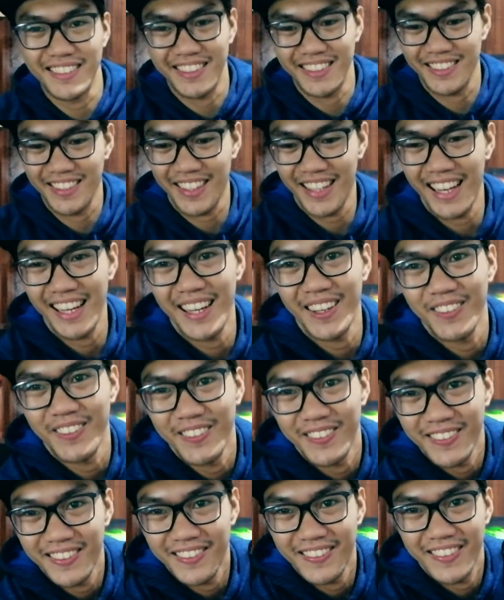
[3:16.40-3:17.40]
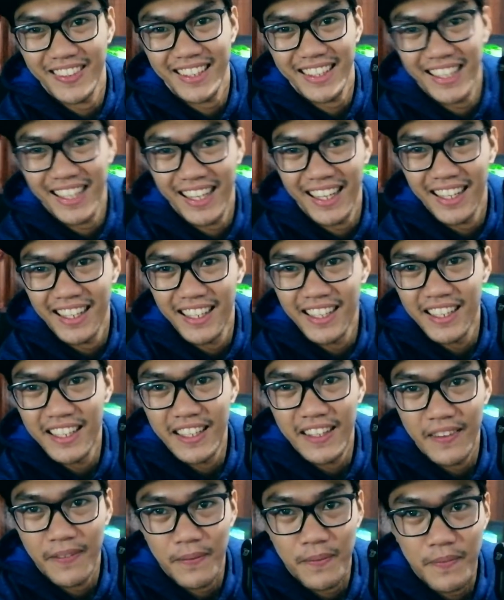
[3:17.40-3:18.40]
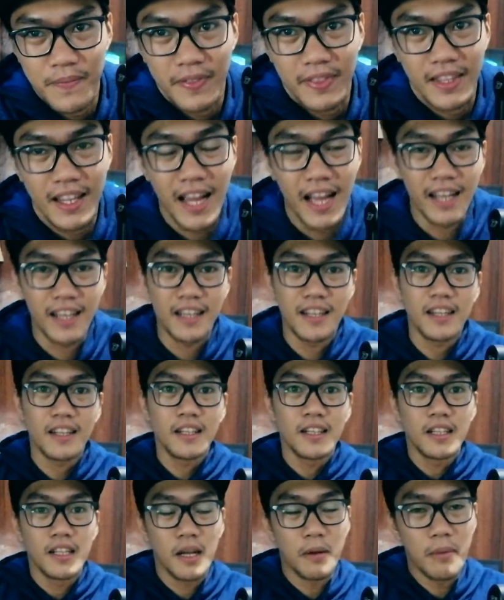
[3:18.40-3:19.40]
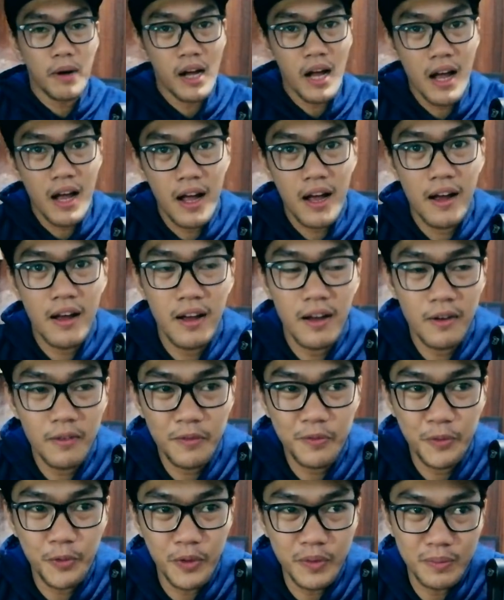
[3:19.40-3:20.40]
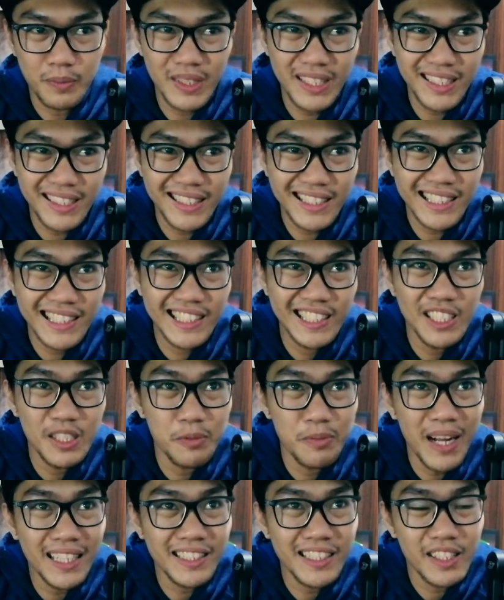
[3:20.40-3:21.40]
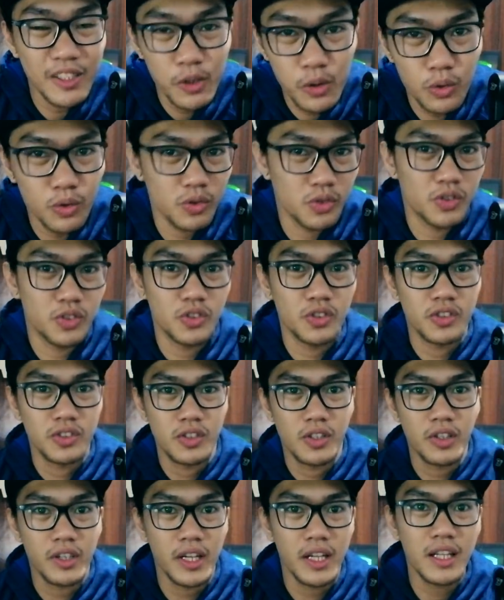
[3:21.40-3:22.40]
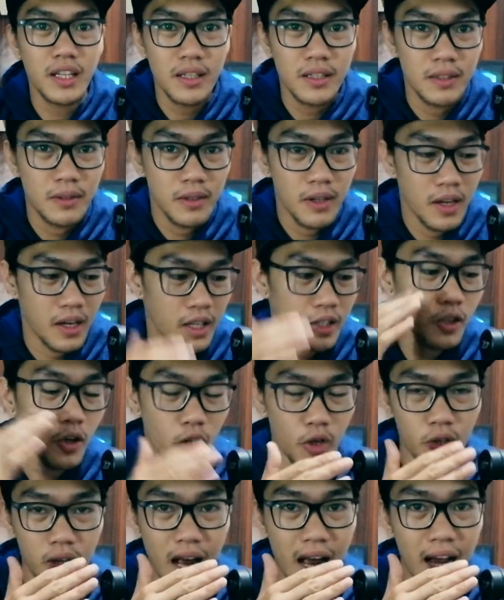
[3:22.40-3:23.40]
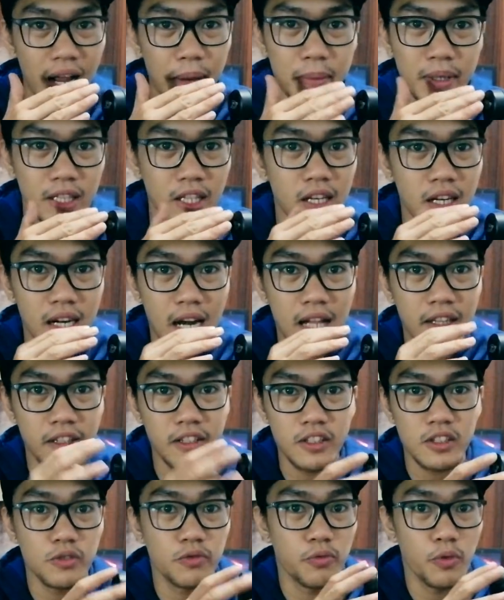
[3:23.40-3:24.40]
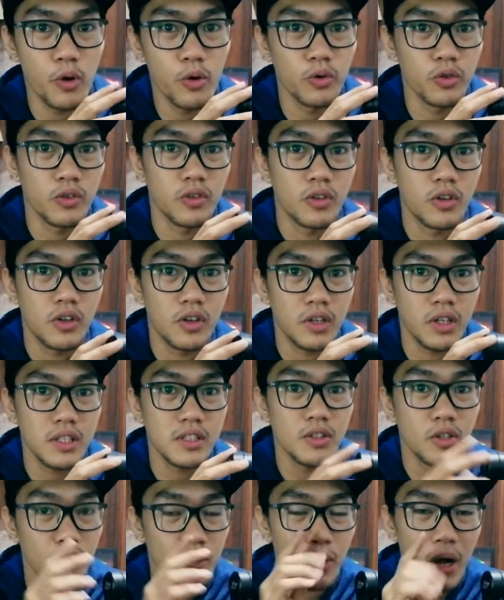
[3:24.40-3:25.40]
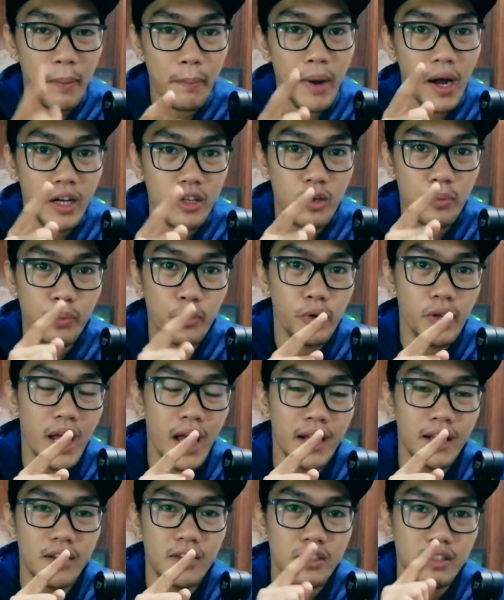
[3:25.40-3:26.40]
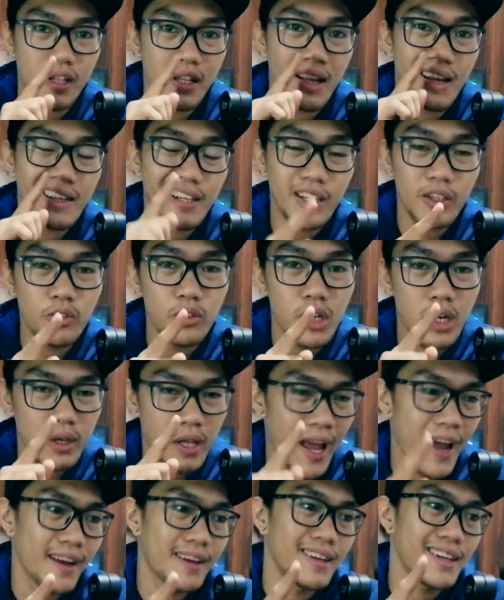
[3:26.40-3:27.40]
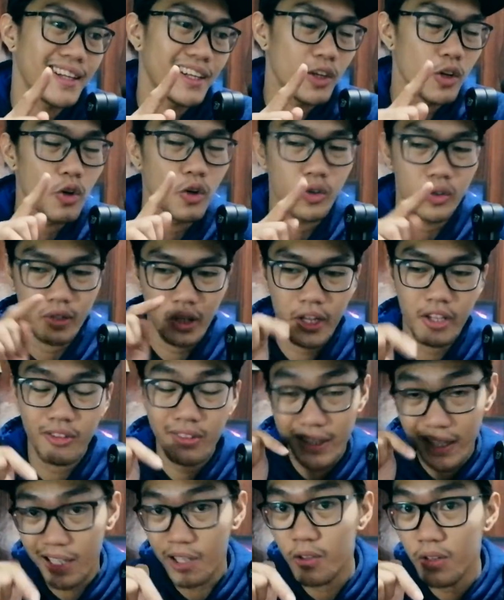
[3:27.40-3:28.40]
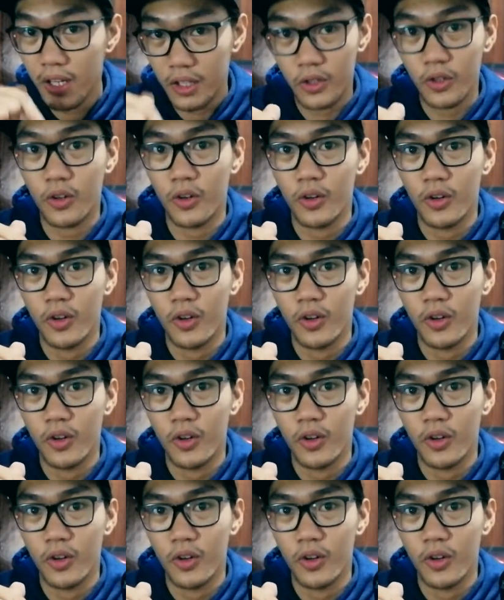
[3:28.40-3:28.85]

Nagalaw, wait lang yan. Na mga mga cinematic looks, okay? Ito, gagamitin lang natin is phone. Okay, so abangan nyo po yan, no? Sa linggo na yan, linggo. Ngayong linggo na to.